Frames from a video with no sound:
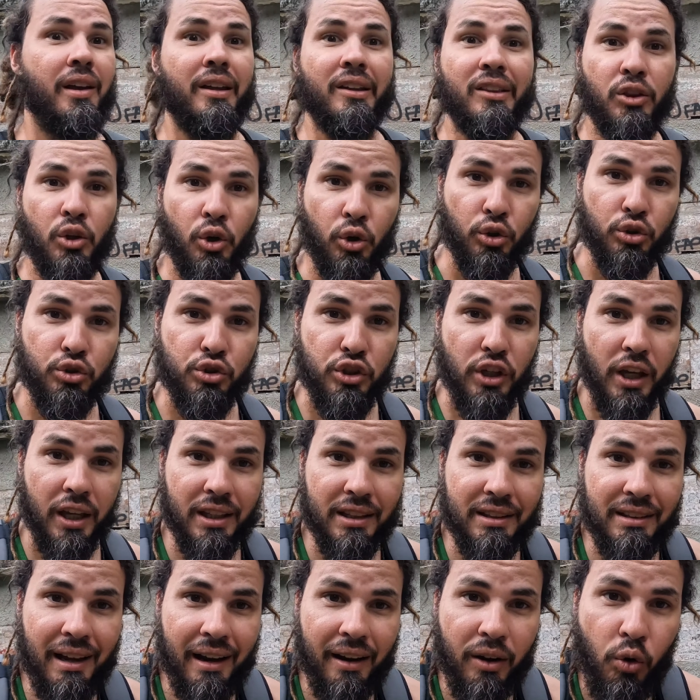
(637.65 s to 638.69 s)

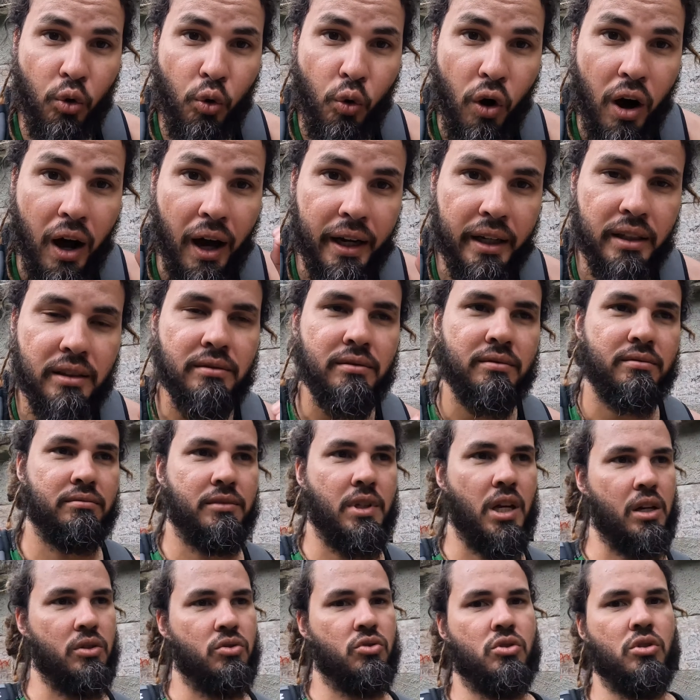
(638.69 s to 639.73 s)
240,
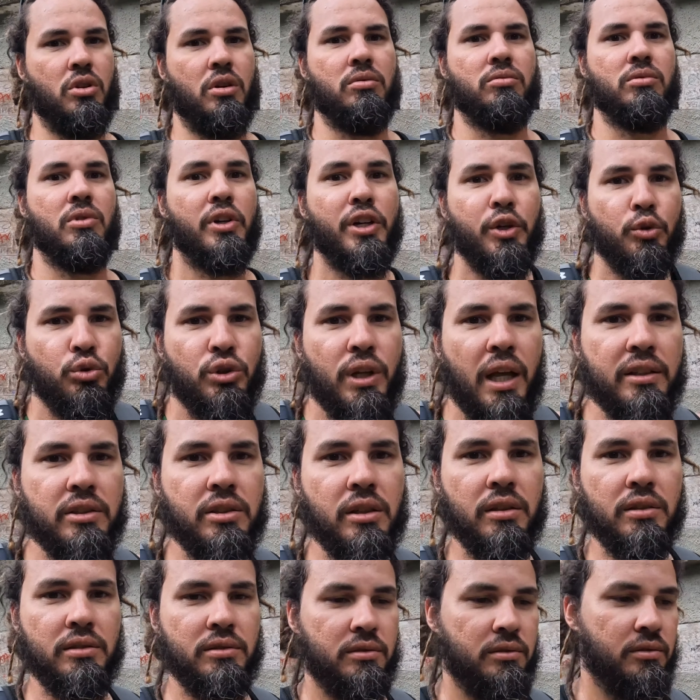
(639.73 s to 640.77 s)
¡Tachón! una
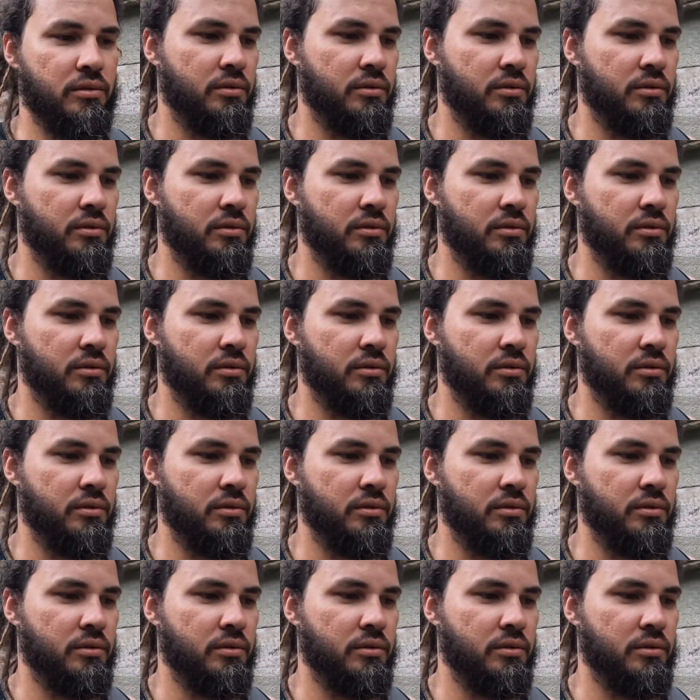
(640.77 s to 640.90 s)
inundación.